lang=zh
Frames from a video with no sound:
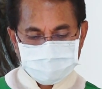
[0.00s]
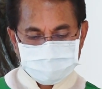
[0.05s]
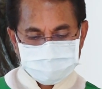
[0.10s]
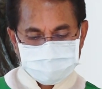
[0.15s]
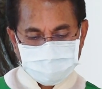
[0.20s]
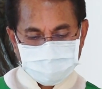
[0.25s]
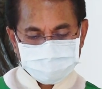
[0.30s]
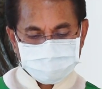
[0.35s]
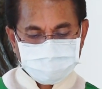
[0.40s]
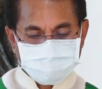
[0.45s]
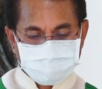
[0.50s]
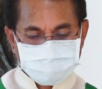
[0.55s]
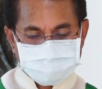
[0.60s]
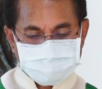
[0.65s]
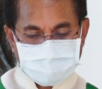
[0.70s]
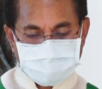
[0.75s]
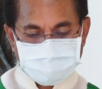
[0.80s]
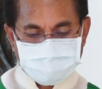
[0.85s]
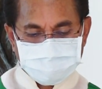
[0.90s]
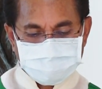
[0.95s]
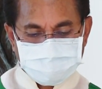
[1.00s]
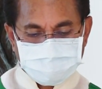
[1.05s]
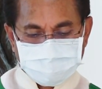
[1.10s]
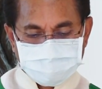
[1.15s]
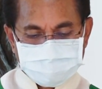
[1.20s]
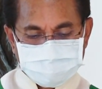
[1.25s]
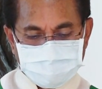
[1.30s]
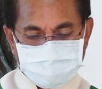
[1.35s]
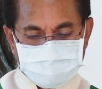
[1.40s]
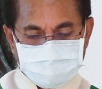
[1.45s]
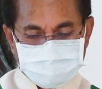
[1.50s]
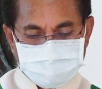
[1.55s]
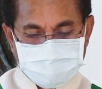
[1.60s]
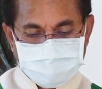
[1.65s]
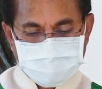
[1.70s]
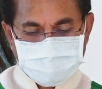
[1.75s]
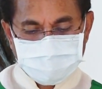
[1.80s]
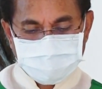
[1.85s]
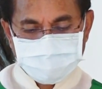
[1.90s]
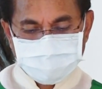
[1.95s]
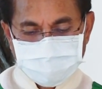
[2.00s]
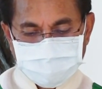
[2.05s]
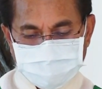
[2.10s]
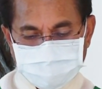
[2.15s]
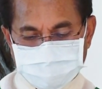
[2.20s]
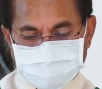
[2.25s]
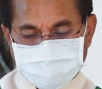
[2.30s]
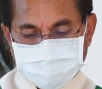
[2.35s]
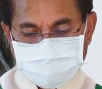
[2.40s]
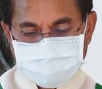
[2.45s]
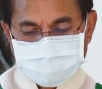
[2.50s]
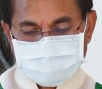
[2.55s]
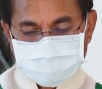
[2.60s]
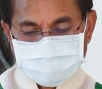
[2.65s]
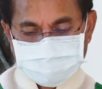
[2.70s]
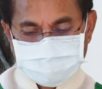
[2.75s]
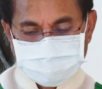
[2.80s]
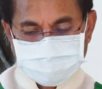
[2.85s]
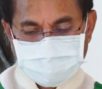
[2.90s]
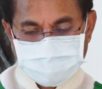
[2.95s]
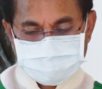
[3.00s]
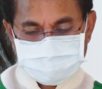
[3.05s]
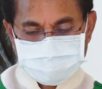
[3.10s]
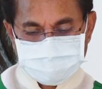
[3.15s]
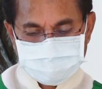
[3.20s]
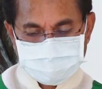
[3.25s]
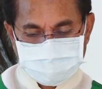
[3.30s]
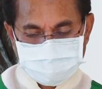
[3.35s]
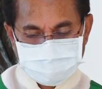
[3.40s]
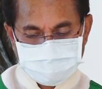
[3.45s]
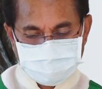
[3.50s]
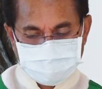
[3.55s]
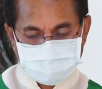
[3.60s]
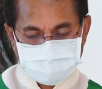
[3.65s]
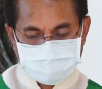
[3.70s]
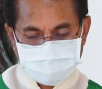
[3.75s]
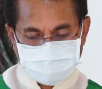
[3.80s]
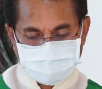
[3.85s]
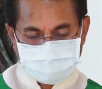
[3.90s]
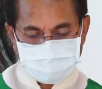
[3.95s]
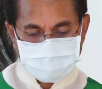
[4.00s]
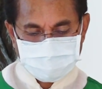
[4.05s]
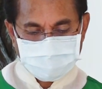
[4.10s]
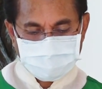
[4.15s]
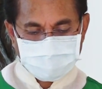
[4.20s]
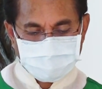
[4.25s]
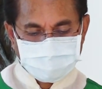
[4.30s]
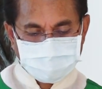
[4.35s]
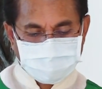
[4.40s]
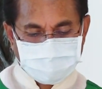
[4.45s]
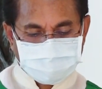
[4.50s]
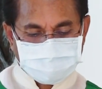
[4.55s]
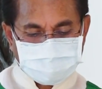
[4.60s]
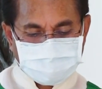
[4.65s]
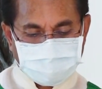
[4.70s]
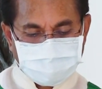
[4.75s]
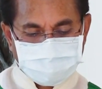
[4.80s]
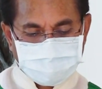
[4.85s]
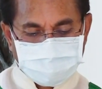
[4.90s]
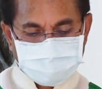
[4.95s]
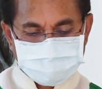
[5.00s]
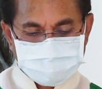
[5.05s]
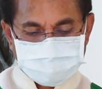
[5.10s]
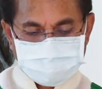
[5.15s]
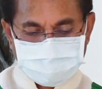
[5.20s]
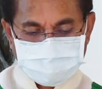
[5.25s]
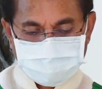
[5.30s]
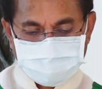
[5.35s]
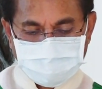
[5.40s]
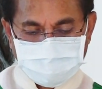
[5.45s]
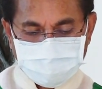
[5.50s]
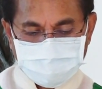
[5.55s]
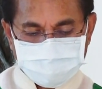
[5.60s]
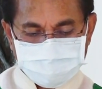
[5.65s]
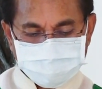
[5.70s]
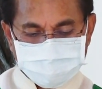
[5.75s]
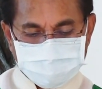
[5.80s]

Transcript: 交托在你手中，并奉主耶稣基督的名为他们祈祷。